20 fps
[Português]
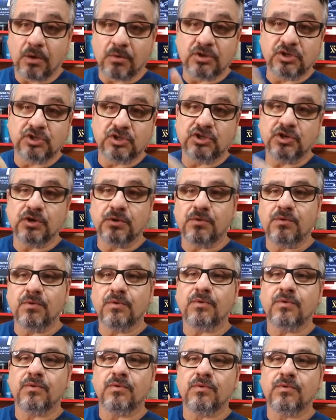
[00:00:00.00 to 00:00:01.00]
eu
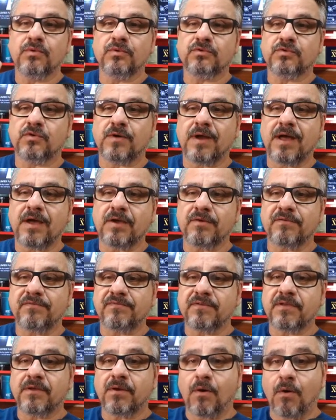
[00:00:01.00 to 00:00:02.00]
indico o
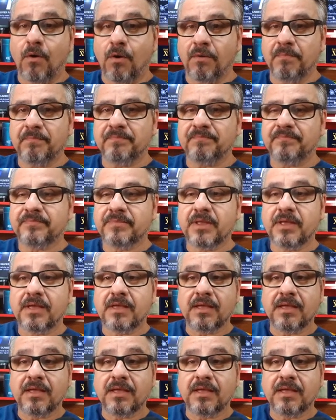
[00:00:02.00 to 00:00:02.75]
Triumph Homme